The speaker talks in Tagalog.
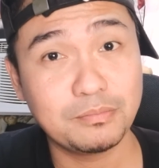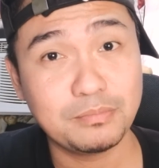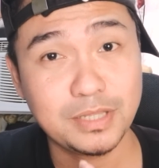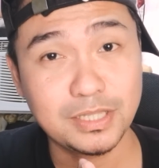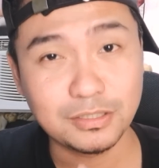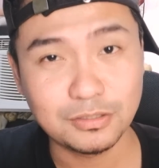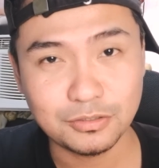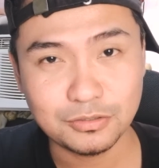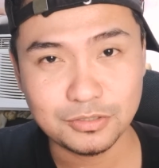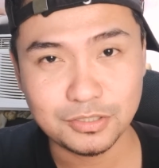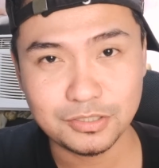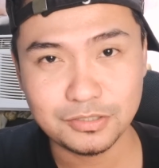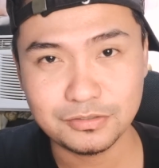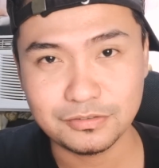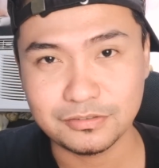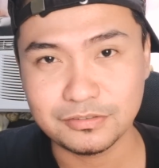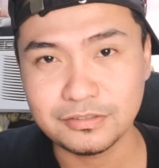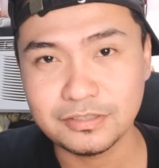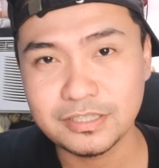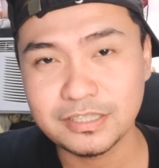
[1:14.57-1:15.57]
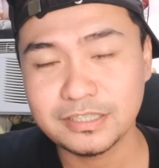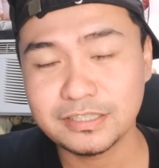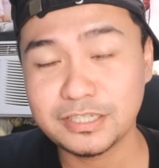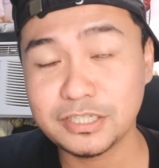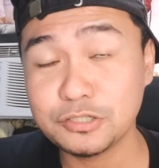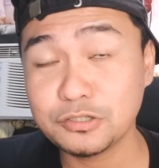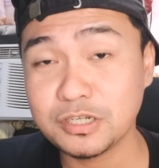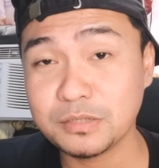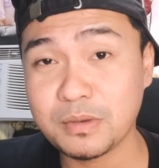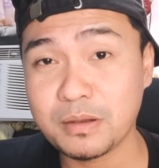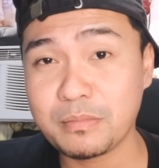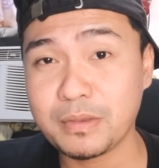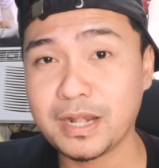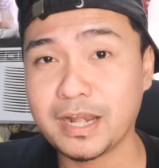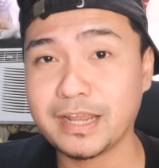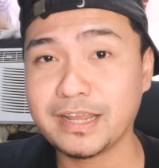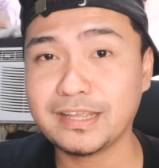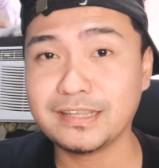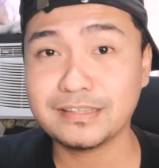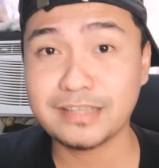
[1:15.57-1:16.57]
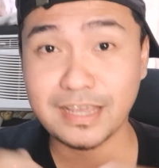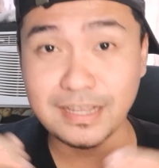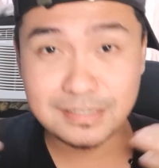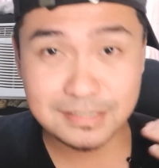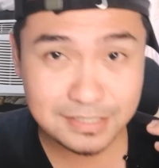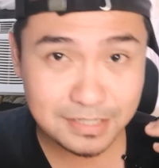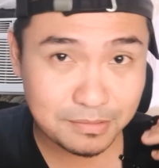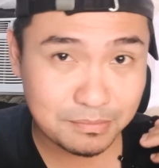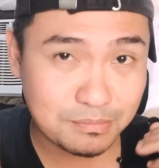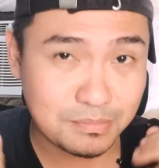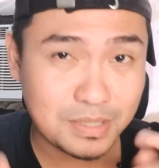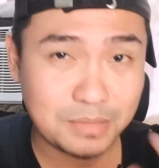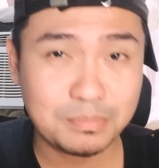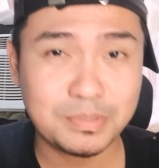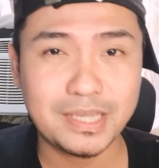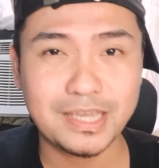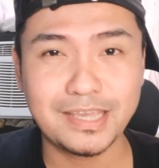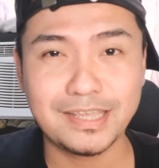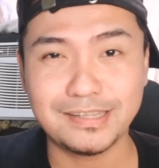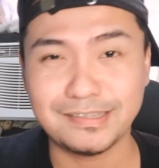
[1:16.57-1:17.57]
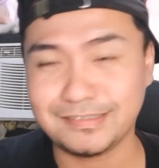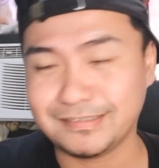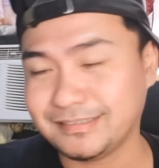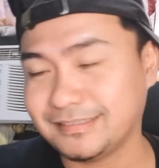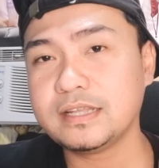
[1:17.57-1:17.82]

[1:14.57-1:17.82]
bindo ninyo. Hindi nyo namamalayan dahil sa VPN.